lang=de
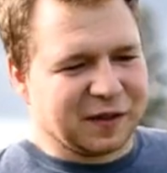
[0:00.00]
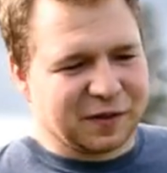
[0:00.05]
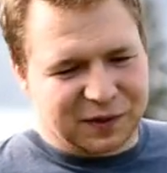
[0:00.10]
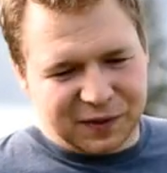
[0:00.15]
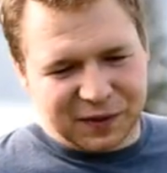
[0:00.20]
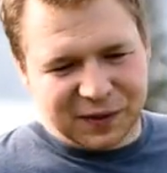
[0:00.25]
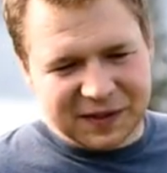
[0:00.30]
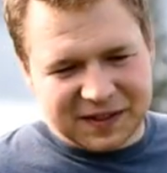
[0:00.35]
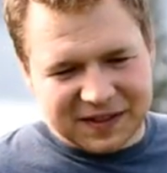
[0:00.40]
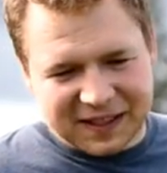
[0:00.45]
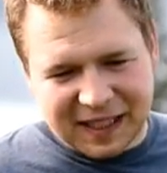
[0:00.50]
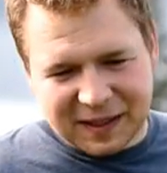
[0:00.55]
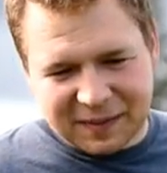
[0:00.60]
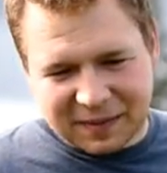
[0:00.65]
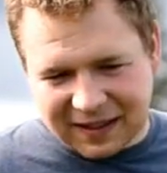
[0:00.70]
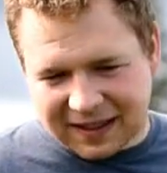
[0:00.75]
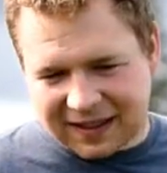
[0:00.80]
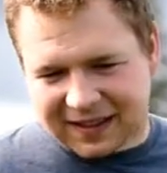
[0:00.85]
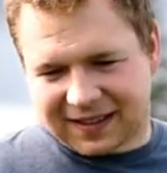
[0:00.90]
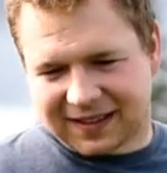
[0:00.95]
für uns
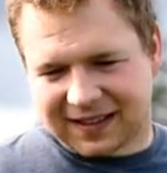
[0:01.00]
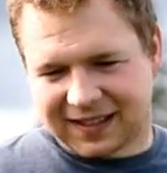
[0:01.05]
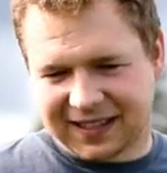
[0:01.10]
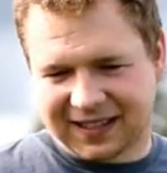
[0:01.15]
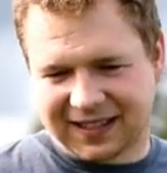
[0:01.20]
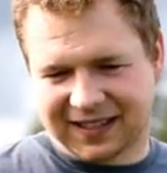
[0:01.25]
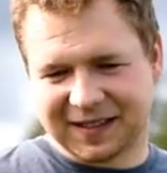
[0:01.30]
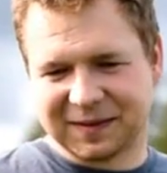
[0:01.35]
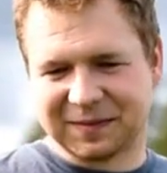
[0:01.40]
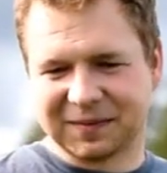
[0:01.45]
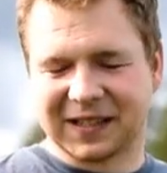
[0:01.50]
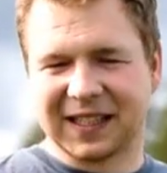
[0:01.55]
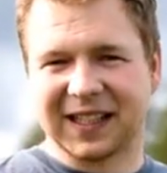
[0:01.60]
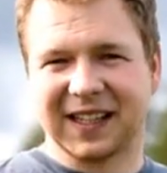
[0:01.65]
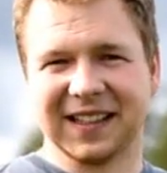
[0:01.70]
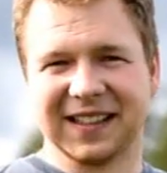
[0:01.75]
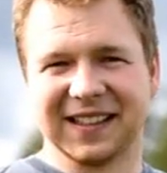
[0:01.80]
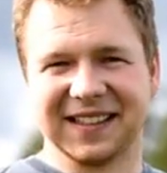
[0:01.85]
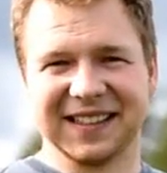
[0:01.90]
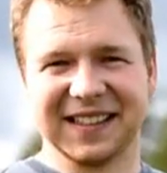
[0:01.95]
selber im
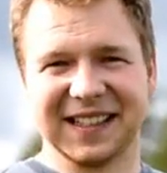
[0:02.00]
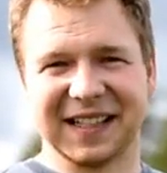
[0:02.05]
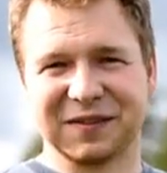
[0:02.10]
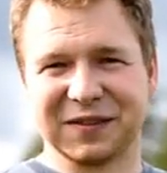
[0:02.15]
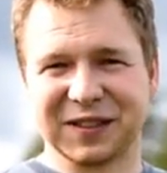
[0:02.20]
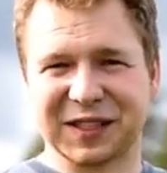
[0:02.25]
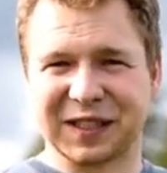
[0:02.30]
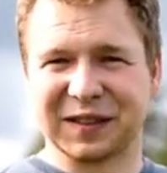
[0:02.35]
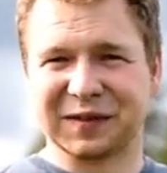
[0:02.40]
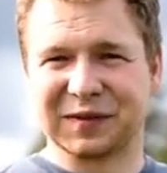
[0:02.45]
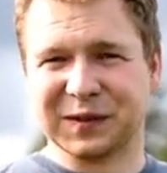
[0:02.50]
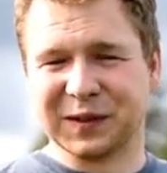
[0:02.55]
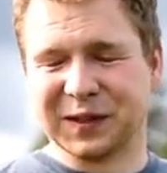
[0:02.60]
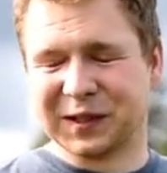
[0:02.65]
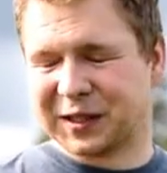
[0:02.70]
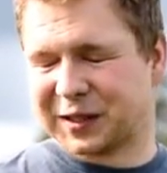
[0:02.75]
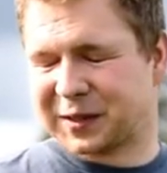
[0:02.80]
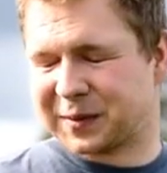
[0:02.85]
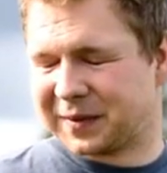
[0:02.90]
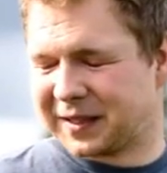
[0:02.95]
Kleinen die Landwirtschaft
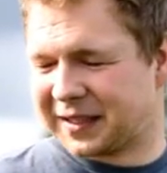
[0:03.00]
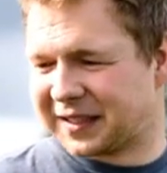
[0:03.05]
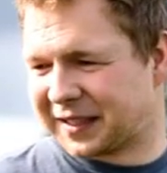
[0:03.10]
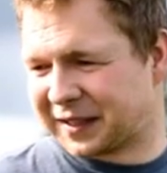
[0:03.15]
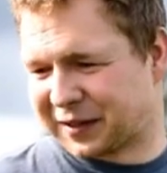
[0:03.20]
durchgespielt.